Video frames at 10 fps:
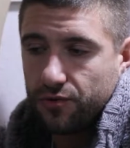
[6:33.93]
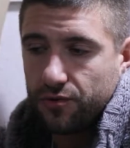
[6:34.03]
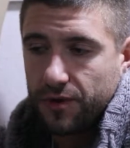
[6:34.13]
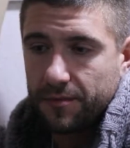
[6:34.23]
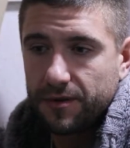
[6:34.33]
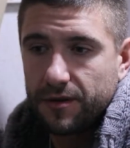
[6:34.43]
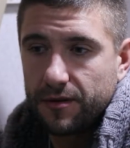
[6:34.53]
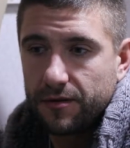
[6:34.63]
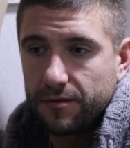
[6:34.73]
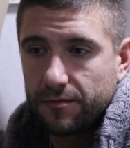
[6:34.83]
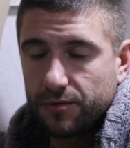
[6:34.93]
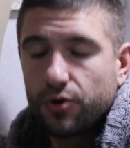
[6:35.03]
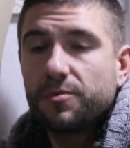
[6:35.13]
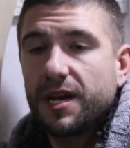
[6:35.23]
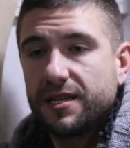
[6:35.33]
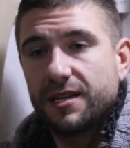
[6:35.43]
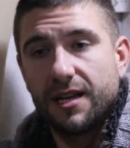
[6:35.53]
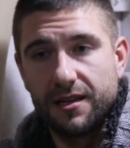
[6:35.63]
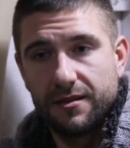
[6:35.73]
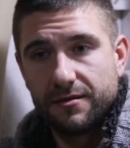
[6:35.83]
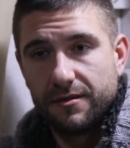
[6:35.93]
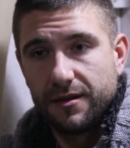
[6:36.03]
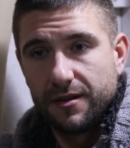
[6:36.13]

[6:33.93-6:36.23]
что как бы, что мне от них надо?